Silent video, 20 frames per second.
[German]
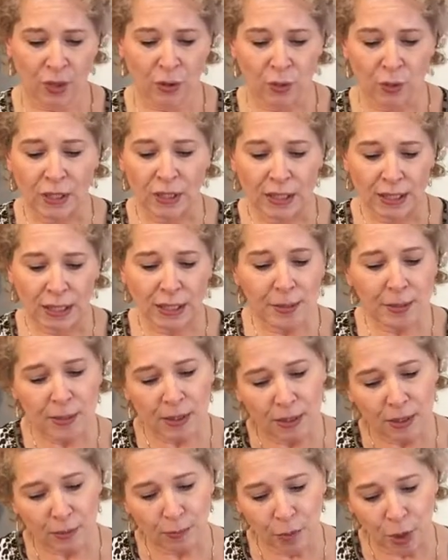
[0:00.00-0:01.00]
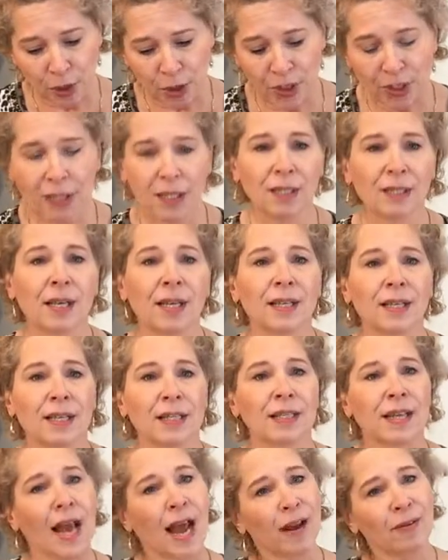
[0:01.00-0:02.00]
Und in diesem Sinne möchte ich,
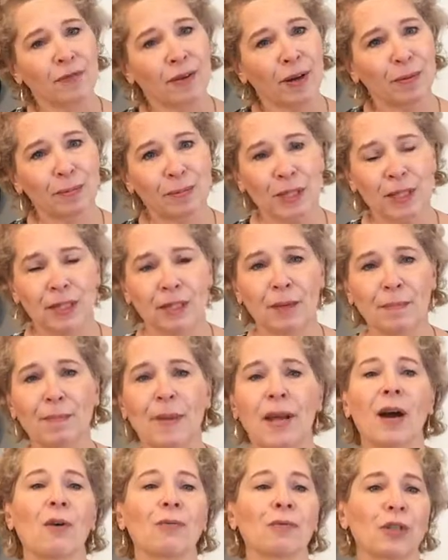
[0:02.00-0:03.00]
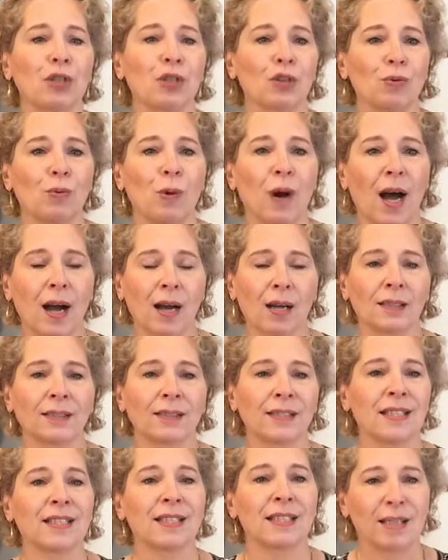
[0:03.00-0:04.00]
dass Sie einfach ein bisschen mehr auf die Schuhe
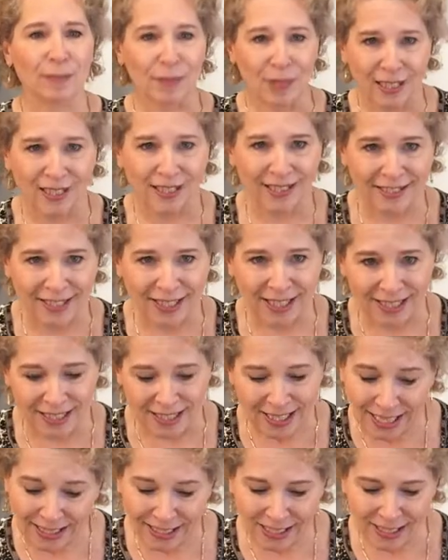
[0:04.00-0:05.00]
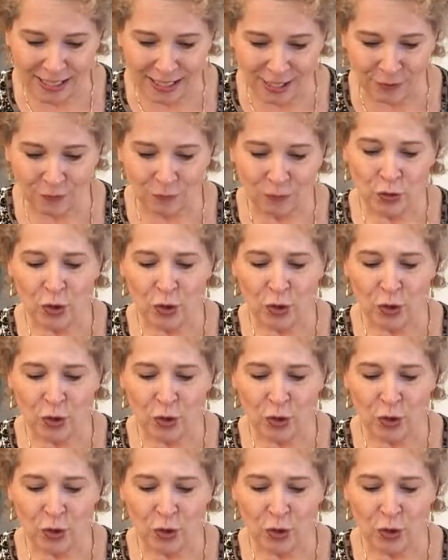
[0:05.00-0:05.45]
achten, die Sie demnächst Ihrem Kind anziehen.